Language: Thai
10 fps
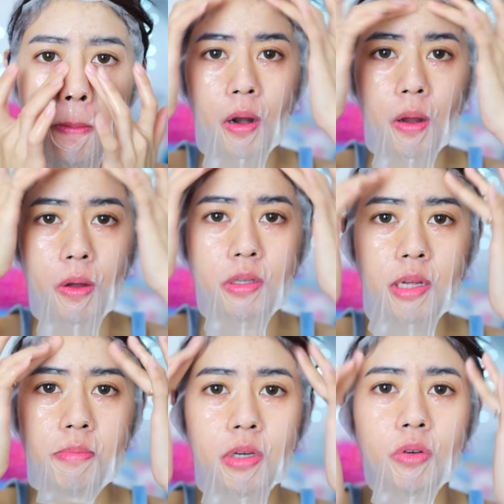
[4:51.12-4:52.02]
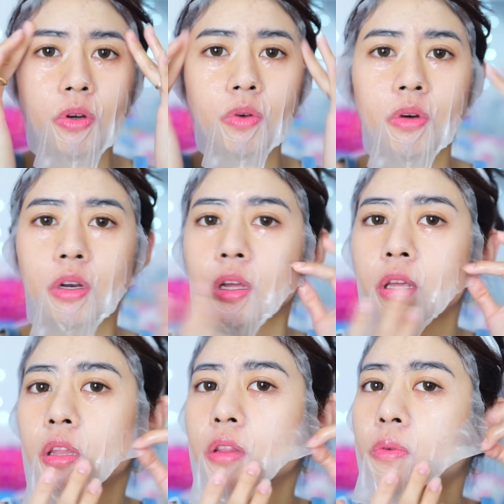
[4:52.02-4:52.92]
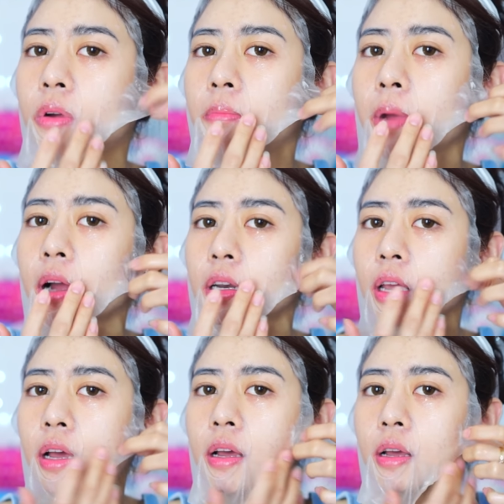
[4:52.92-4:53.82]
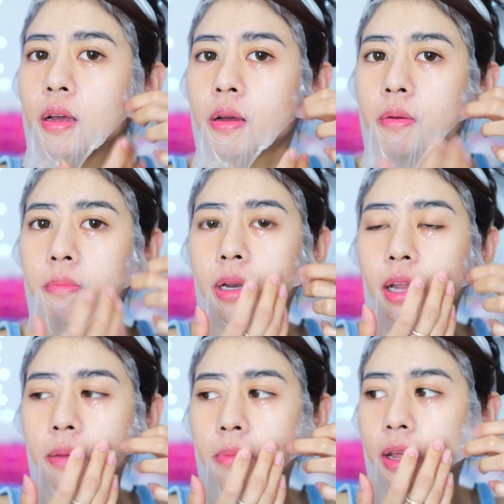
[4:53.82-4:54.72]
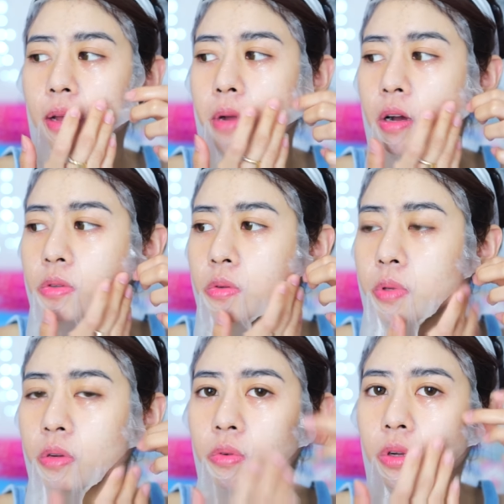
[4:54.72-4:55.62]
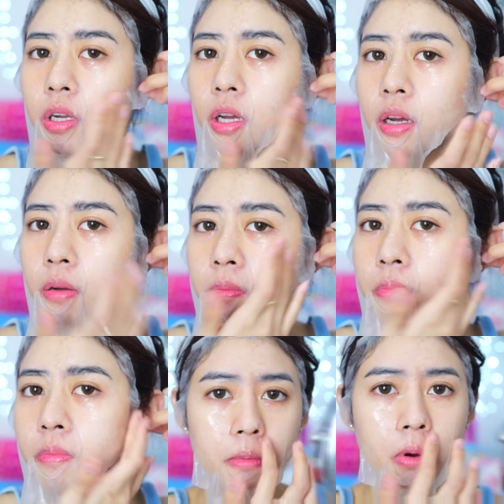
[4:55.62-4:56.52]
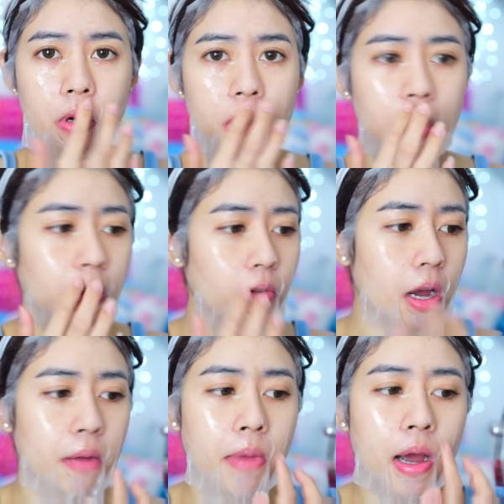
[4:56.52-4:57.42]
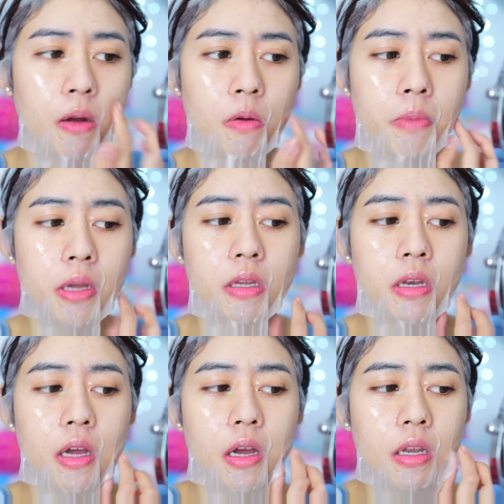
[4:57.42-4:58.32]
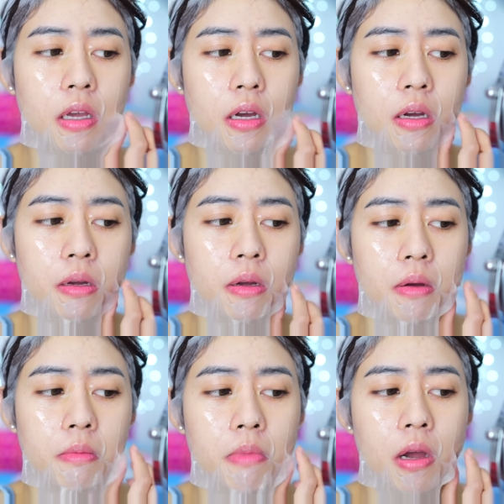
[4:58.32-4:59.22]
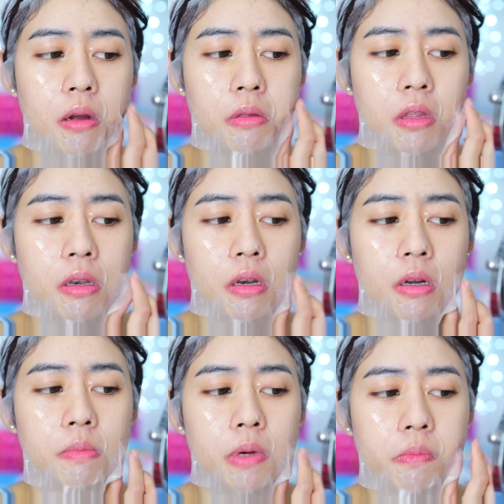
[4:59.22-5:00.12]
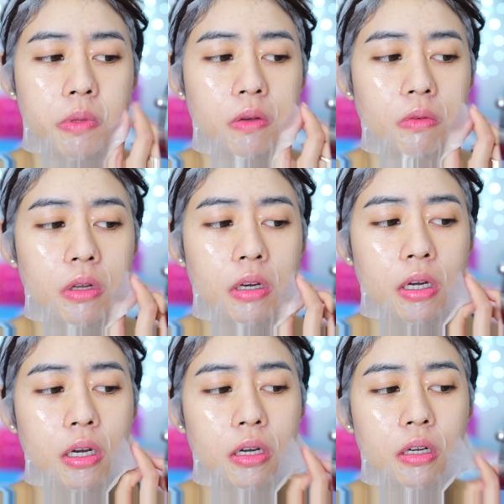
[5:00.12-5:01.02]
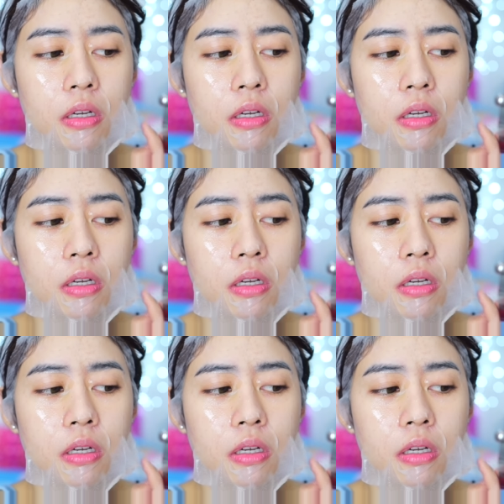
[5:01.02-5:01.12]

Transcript: แล้วก็ใช้มือนวดนวดให้ตัวมาร์กเนี่ย มันแนบแนบเข้าสู่ผิวด้วยนะคะ พอนัตตี้วางมาร์กลงไปที่หน้าเนี่ยมา ก็ติดหนึบกับผิวเลยนะคะ